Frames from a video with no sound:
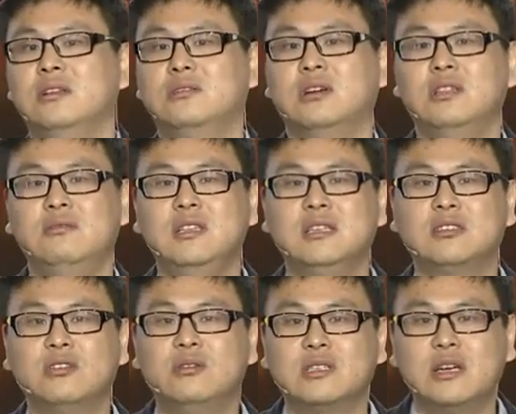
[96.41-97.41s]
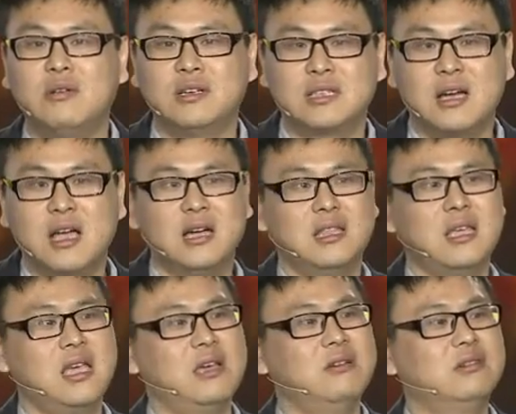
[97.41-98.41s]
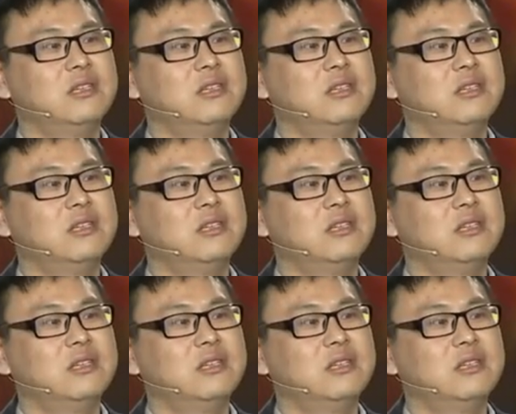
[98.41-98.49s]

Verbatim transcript: 主要的问题是说我在网上开个店，